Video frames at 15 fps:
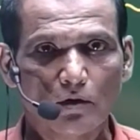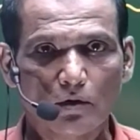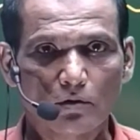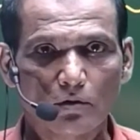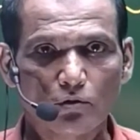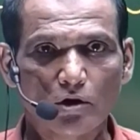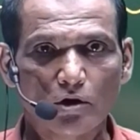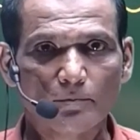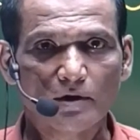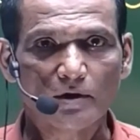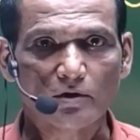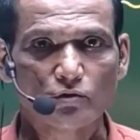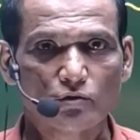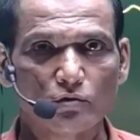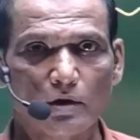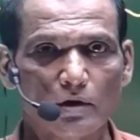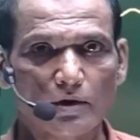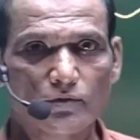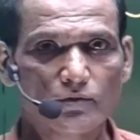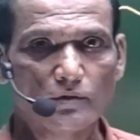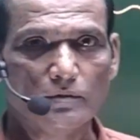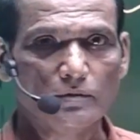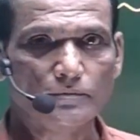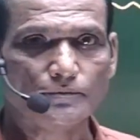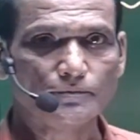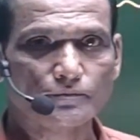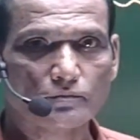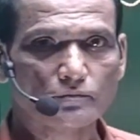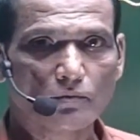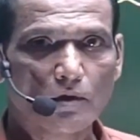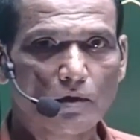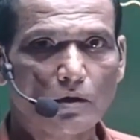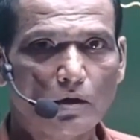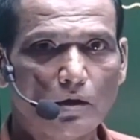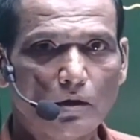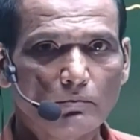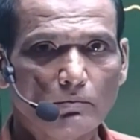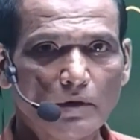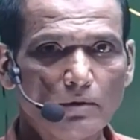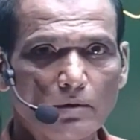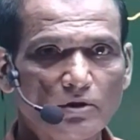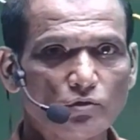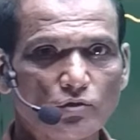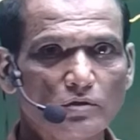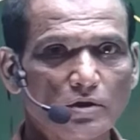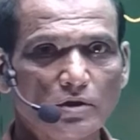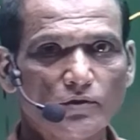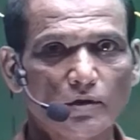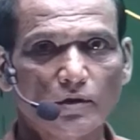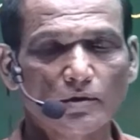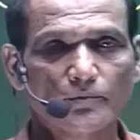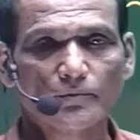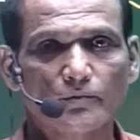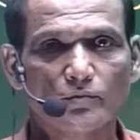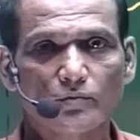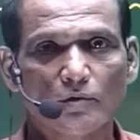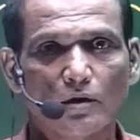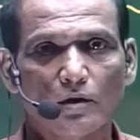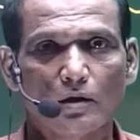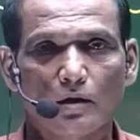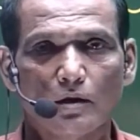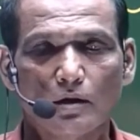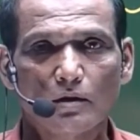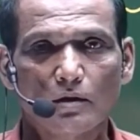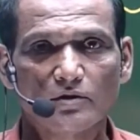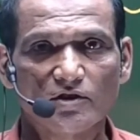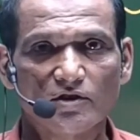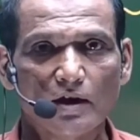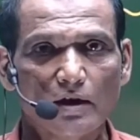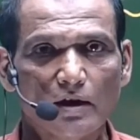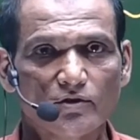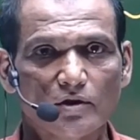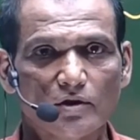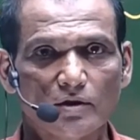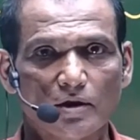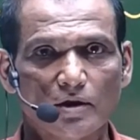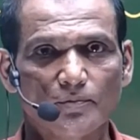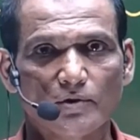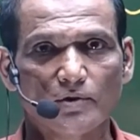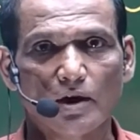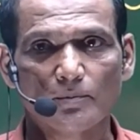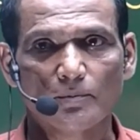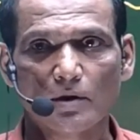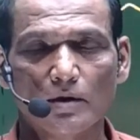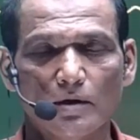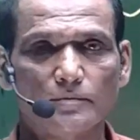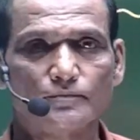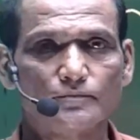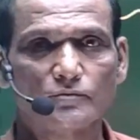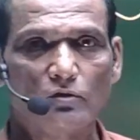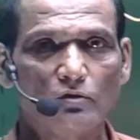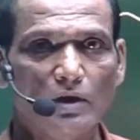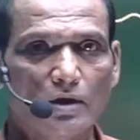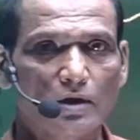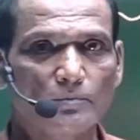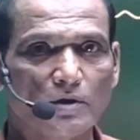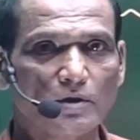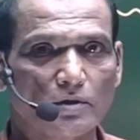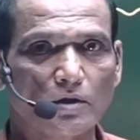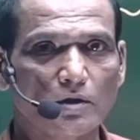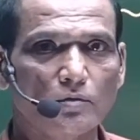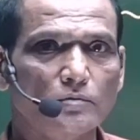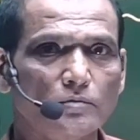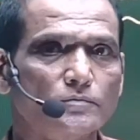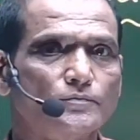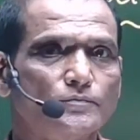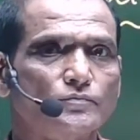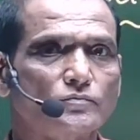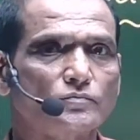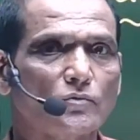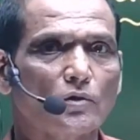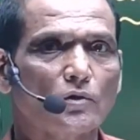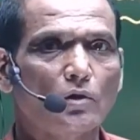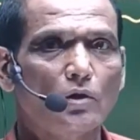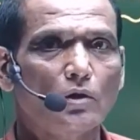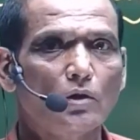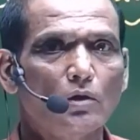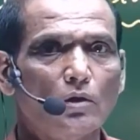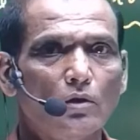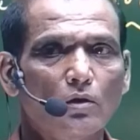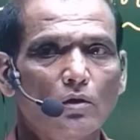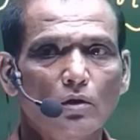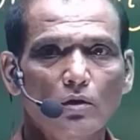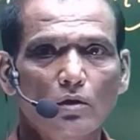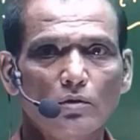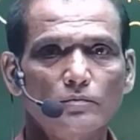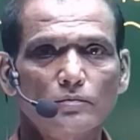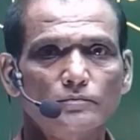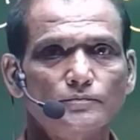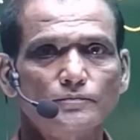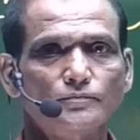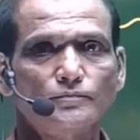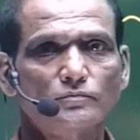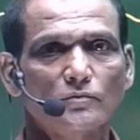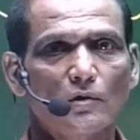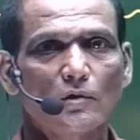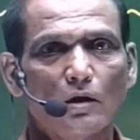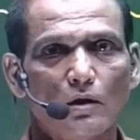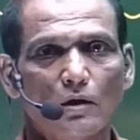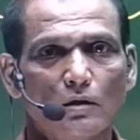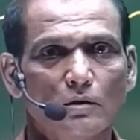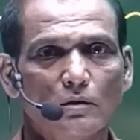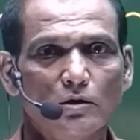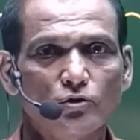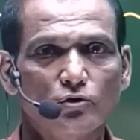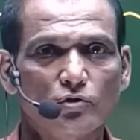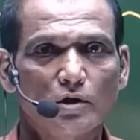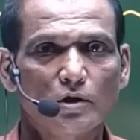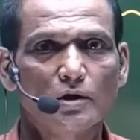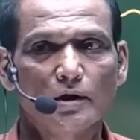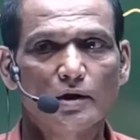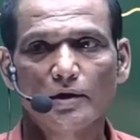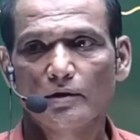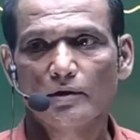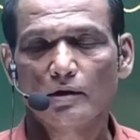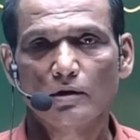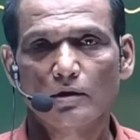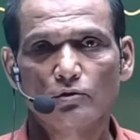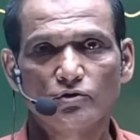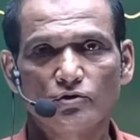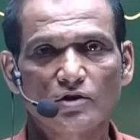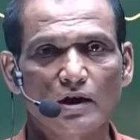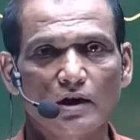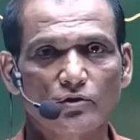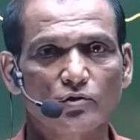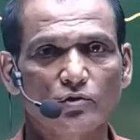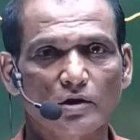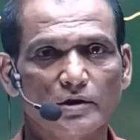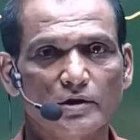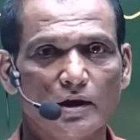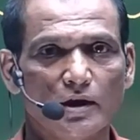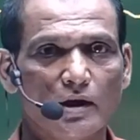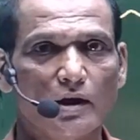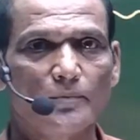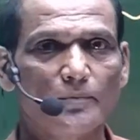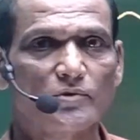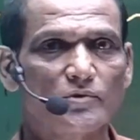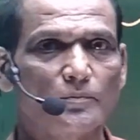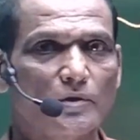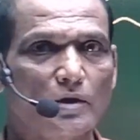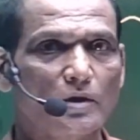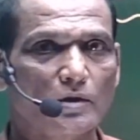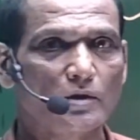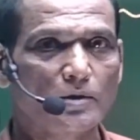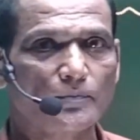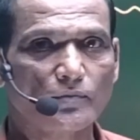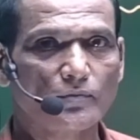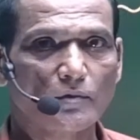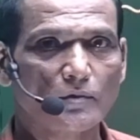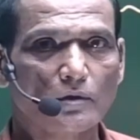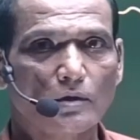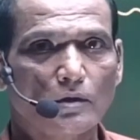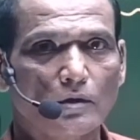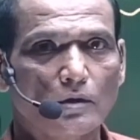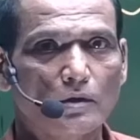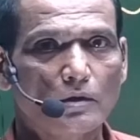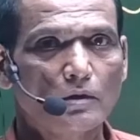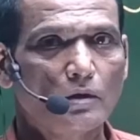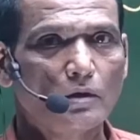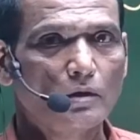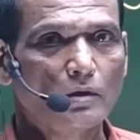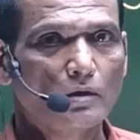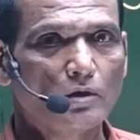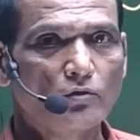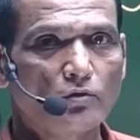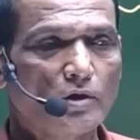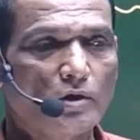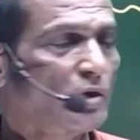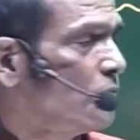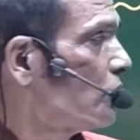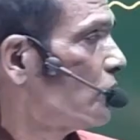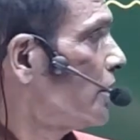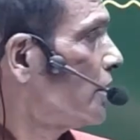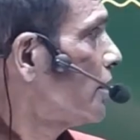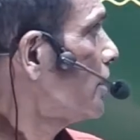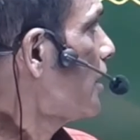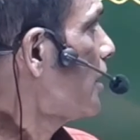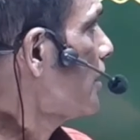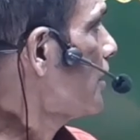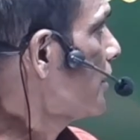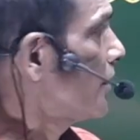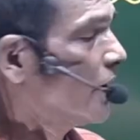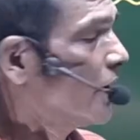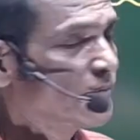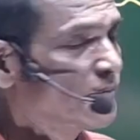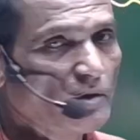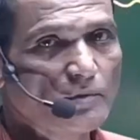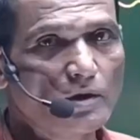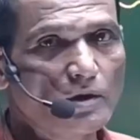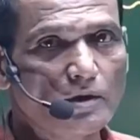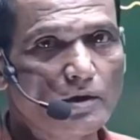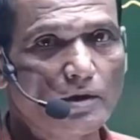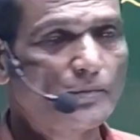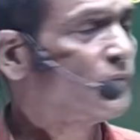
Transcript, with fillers: गुड इवनिंग स्टूडेंट्स मैं मृत्युंजय सिंह जे आर एस की तरफ से आपका वेलकम करता हूं और ये जो दिन है कुछ खास होने जा रहा है आप सबके लिए क्योंकि हम लोग लेके आ रहे हैं आप सबके लिए